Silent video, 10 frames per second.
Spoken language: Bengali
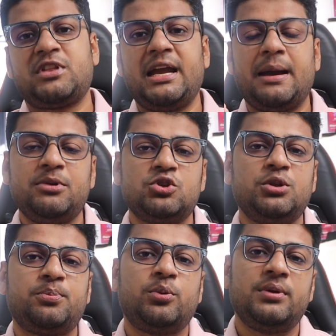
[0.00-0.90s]
তাই আপনি
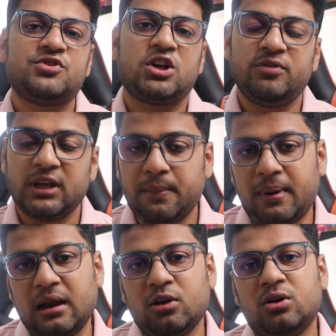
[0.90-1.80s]
যদি প্রবলেম সলভিংয়ে
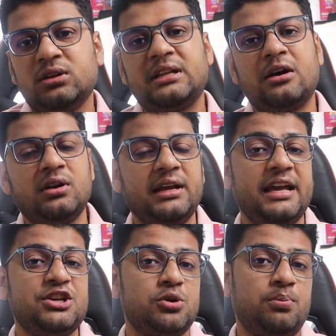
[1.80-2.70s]
ভালো হন তাহলে
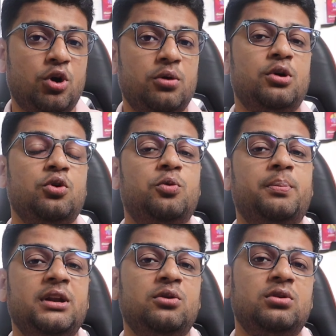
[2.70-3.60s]
এইসব বড় বড়
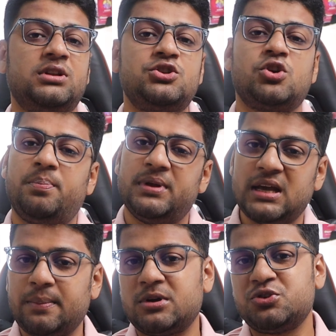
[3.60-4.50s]
কোম্পানিগুলোতে জব
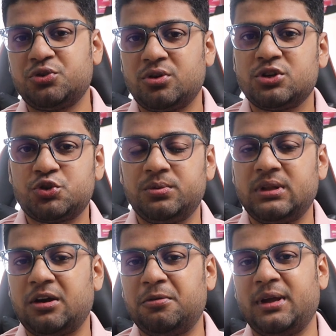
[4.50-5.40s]
পেতে আপনার জন্য অনেক
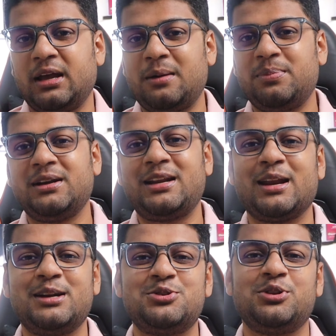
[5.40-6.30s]
সুবিধা হবে আপনার
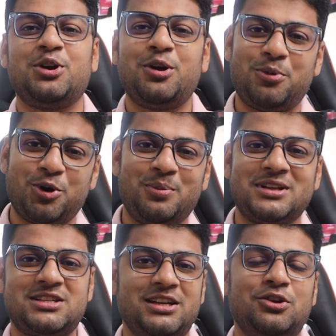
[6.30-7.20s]
টার্গেট যদি হয় বড়
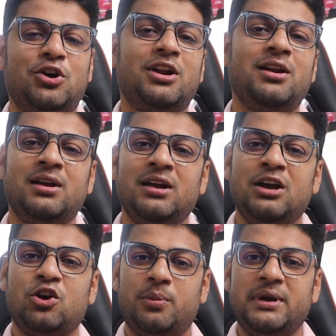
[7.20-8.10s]
মাছটাই ধরার
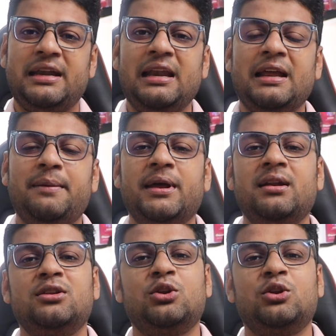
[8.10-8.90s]
কমেন্টে লিখবেন